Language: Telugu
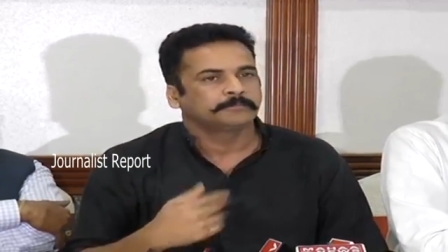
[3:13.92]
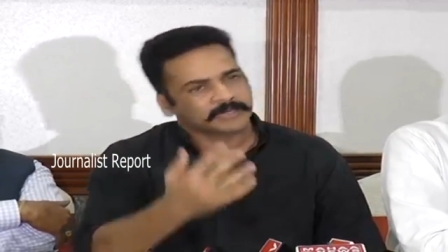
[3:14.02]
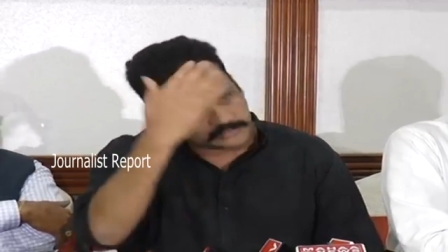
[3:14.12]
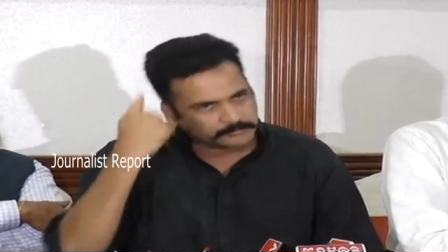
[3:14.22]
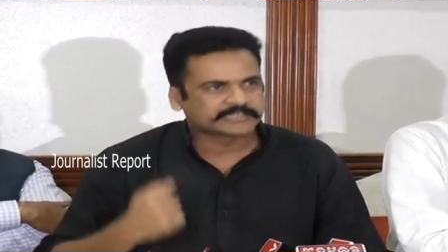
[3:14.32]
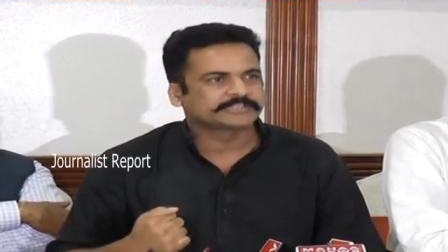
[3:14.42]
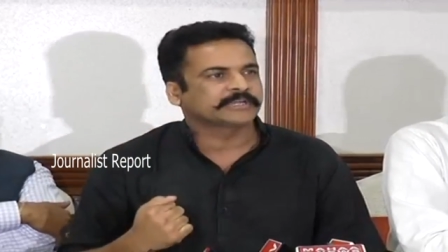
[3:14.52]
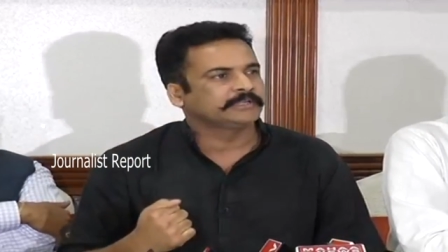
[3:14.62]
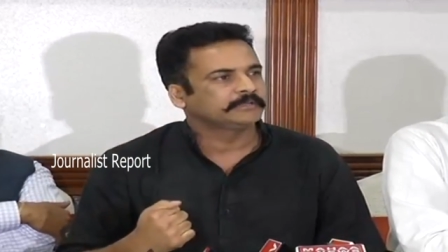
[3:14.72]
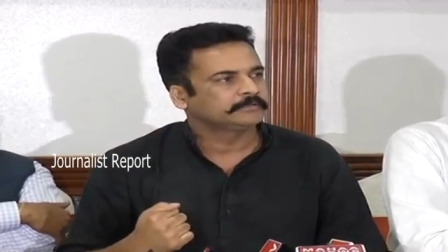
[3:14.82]
పర్లేదు మాకు
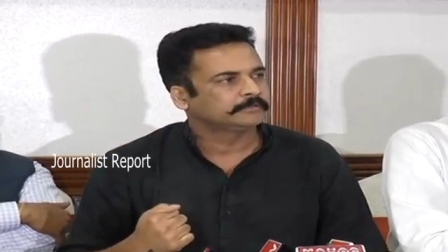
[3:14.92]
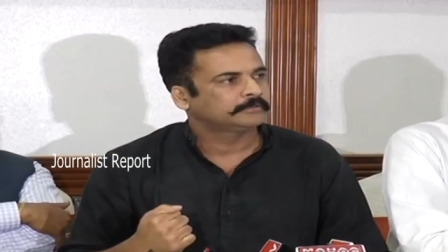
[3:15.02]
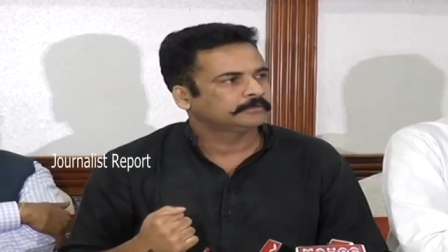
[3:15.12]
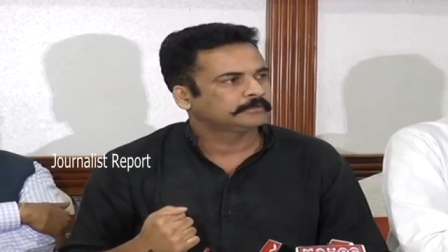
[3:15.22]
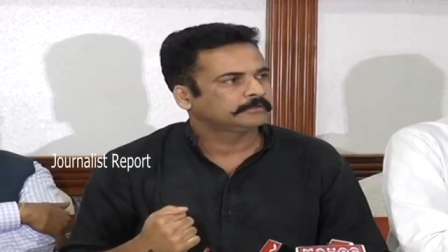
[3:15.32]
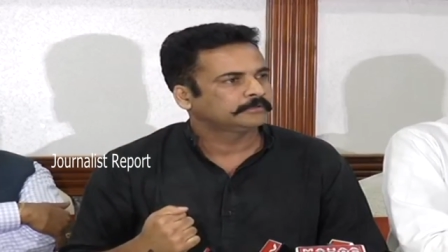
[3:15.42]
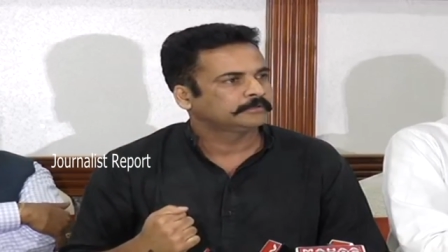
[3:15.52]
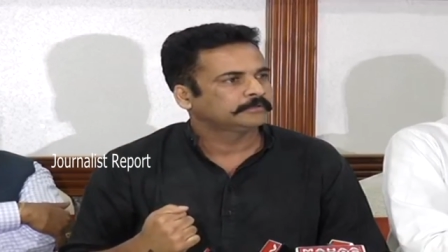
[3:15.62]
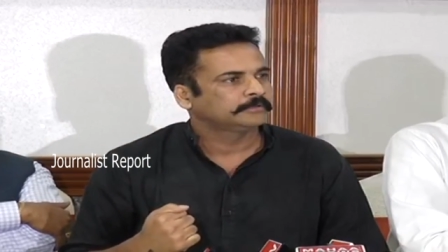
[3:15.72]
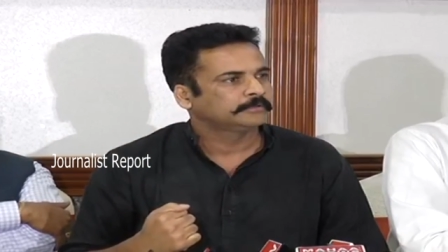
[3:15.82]
ఇచ్చేయండి
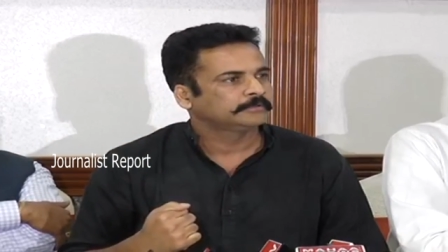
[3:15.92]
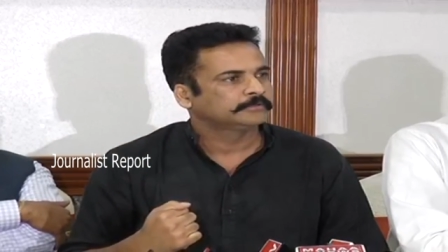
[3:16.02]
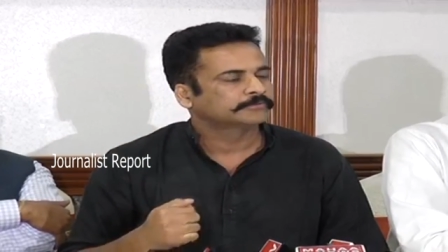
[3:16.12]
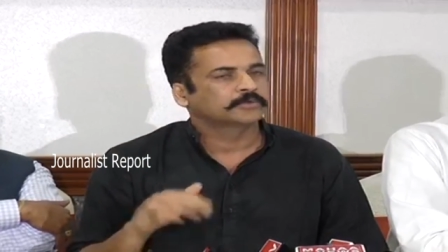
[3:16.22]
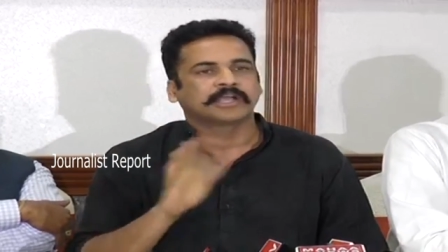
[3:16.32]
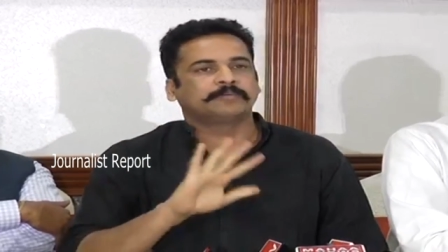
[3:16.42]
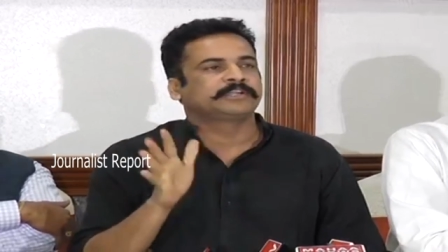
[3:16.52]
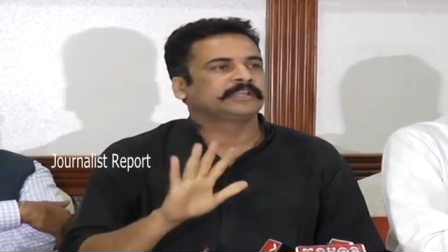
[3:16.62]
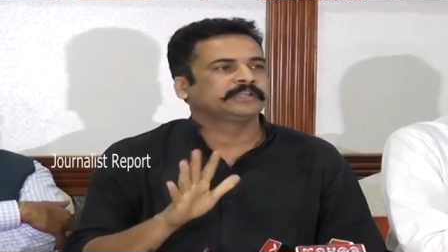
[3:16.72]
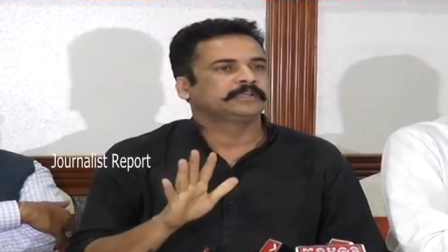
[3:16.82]
సో
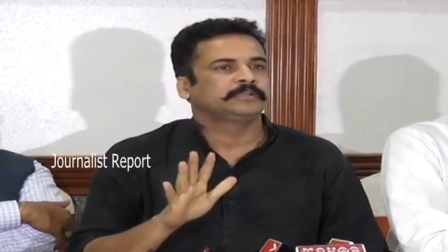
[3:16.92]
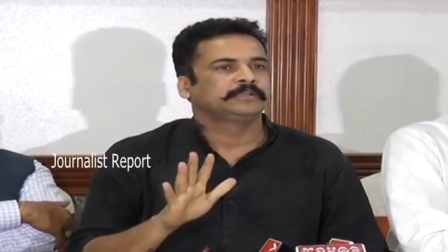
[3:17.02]
కాబట్టి